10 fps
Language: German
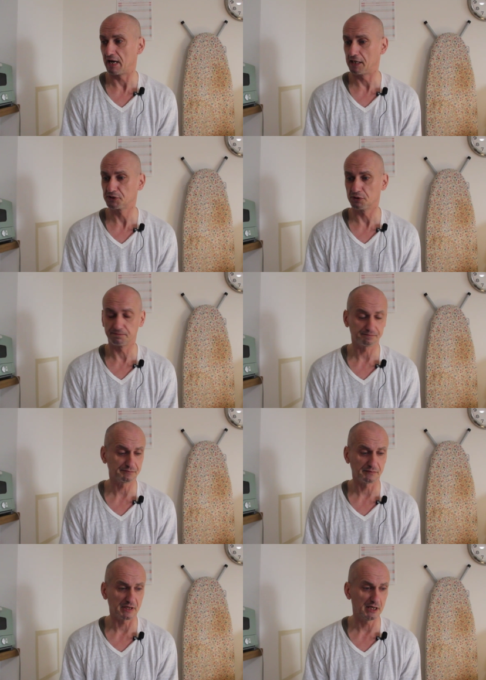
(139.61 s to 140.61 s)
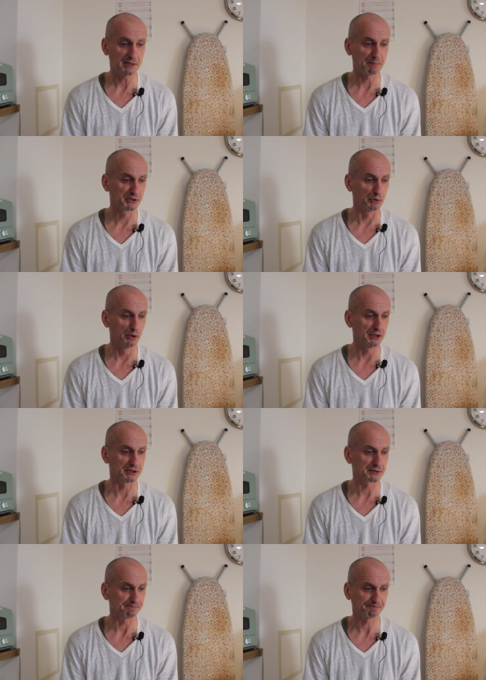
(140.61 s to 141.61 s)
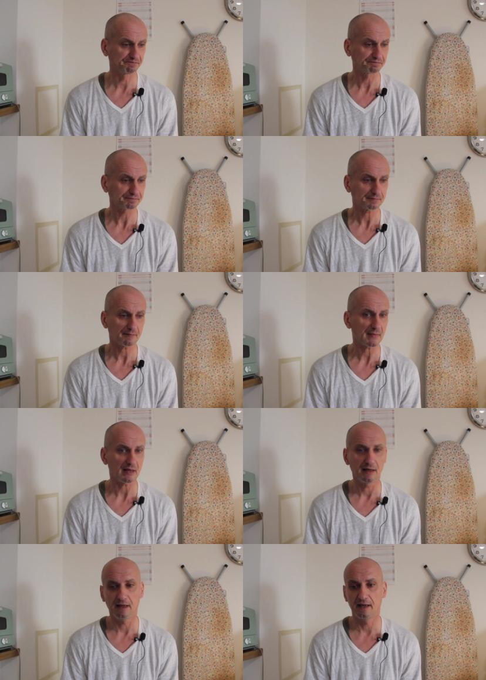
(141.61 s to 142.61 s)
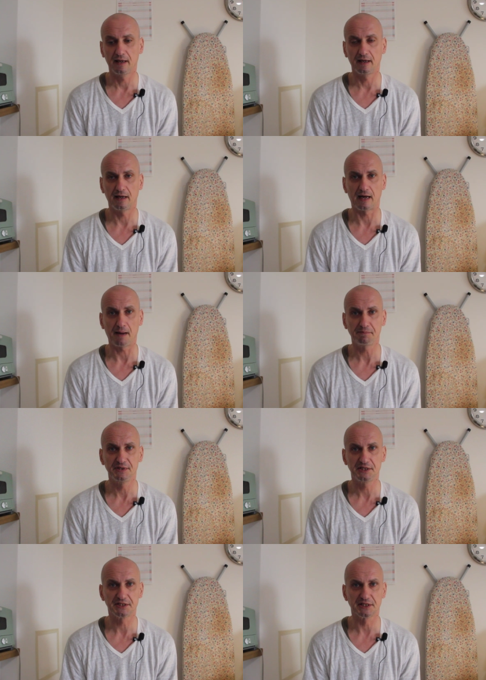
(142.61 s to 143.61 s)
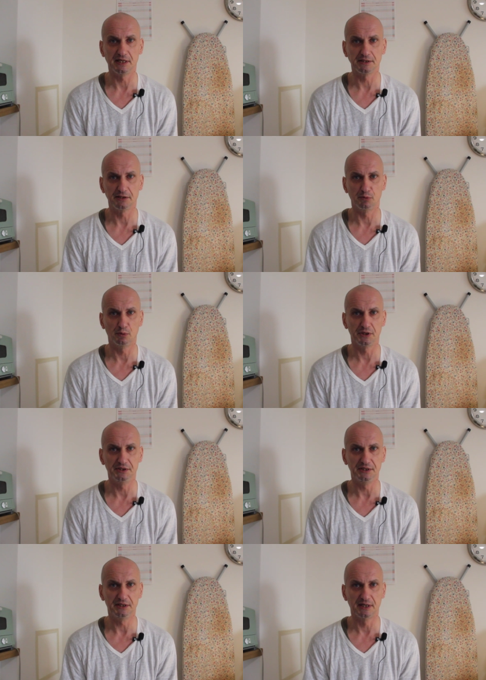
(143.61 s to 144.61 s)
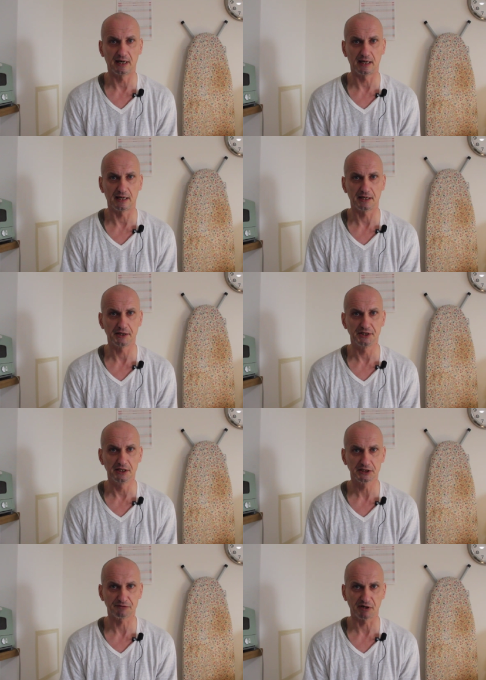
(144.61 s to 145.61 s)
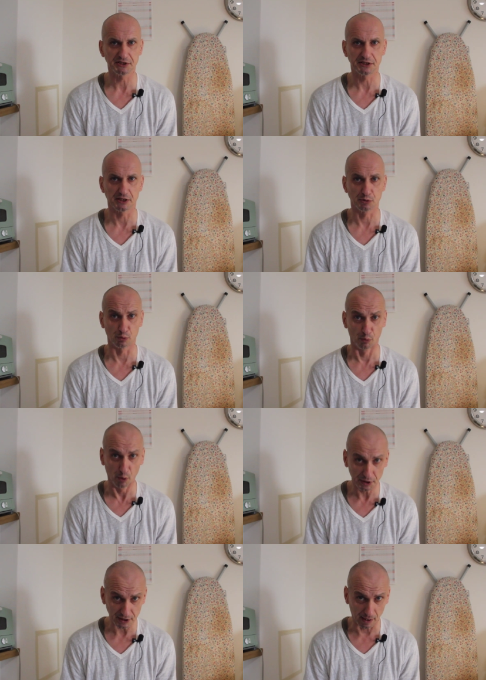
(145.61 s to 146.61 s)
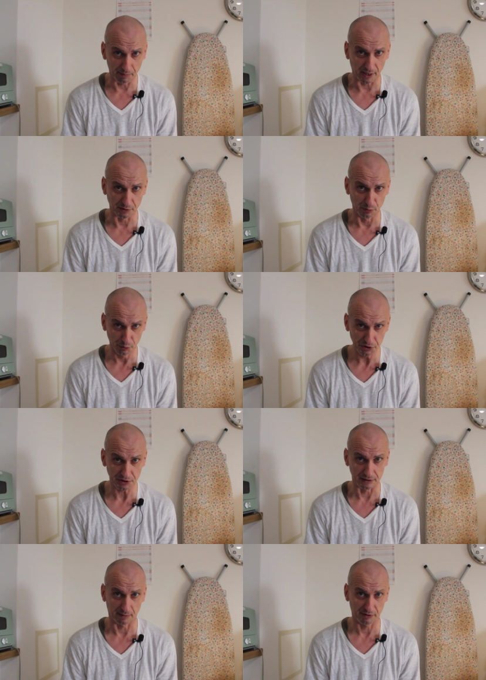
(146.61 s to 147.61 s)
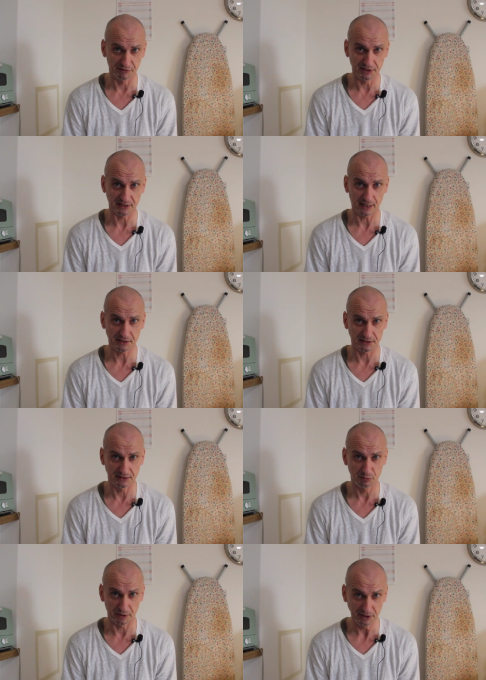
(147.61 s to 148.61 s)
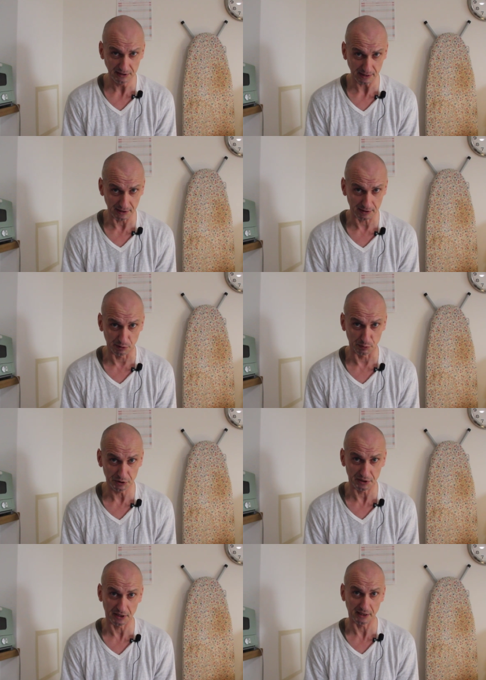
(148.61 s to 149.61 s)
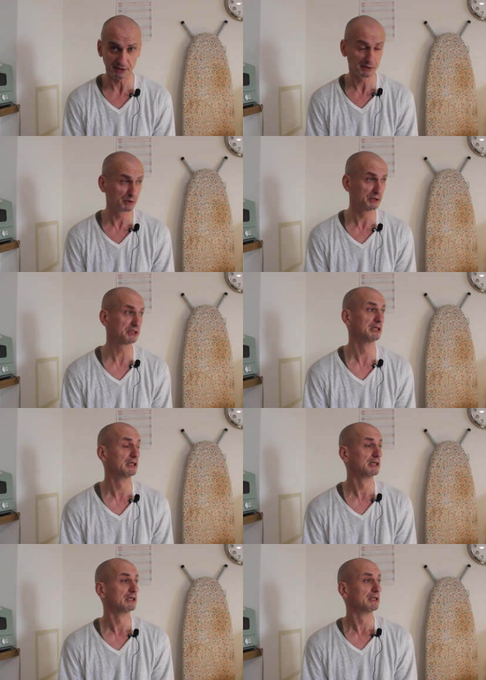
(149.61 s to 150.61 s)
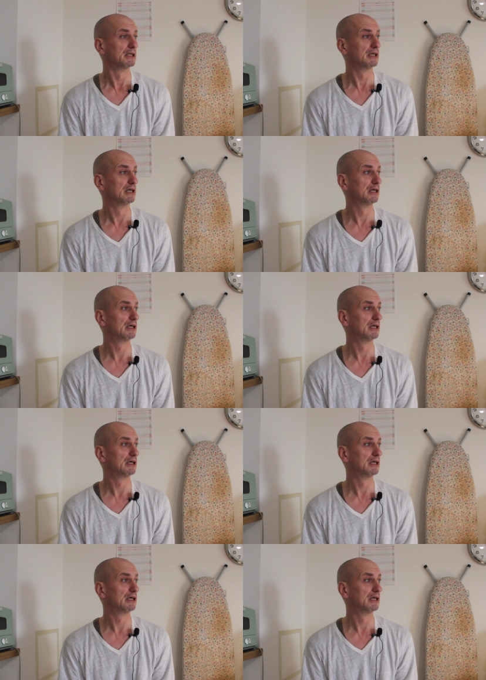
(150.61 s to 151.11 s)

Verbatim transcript: also ich persönlich äh, habe nichts gegen den Ole Nidal. Allerdings, was ich da so gehört habe an Gerüchten, aber wie gesagt, es sind nur Internetgerüchte, da ist natürlich. Äh,